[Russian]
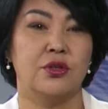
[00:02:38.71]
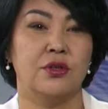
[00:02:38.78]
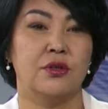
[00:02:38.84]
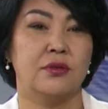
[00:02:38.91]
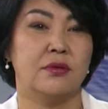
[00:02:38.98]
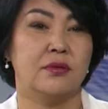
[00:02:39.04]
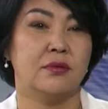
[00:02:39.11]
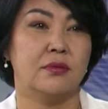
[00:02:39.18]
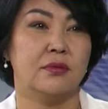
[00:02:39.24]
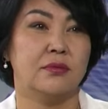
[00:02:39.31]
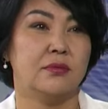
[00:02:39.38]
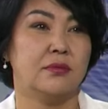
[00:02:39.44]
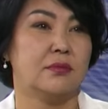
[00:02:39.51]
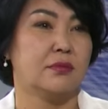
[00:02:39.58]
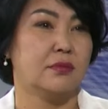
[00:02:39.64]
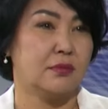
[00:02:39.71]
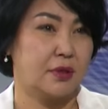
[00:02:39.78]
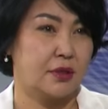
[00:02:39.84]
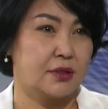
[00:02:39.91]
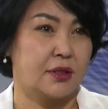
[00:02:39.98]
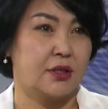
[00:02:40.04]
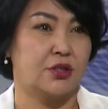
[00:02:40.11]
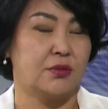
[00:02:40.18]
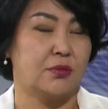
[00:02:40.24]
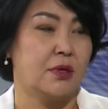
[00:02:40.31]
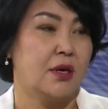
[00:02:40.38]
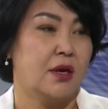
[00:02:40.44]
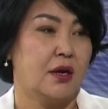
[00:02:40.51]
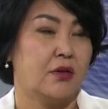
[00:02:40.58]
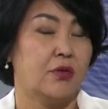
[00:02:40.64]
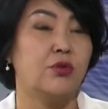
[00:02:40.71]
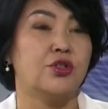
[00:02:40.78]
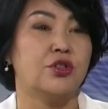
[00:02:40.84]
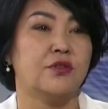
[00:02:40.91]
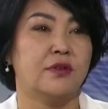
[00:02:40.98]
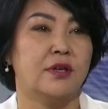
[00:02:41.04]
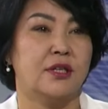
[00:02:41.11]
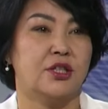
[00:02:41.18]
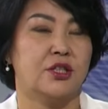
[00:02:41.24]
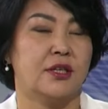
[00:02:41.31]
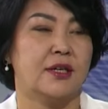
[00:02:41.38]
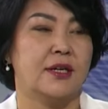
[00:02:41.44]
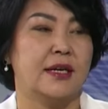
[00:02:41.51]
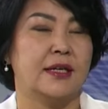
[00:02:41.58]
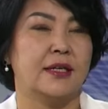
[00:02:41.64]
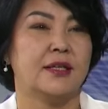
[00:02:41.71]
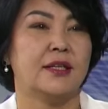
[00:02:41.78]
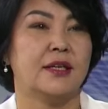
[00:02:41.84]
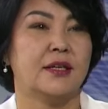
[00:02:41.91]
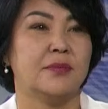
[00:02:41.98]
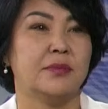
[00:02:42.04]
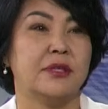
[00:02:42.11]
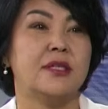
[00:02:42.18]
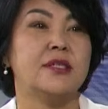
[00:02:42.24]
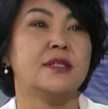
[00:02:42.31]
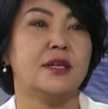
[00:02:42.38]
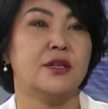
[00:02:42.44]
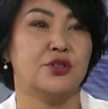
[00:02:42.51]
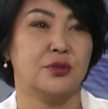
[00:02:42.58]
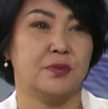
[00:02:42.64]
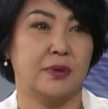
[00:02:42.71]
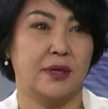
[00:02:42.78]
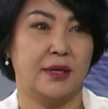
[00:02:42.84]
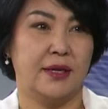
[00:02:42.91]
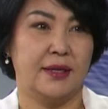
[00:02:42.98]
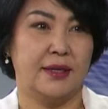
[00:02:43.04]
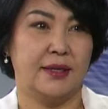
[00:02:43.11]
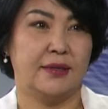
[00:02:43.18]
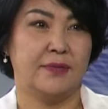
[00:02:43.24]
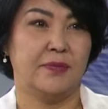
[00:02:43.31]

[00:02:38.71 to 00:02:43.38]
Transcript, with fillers: э, так скажем, очень важно. Это подрастающее поколение.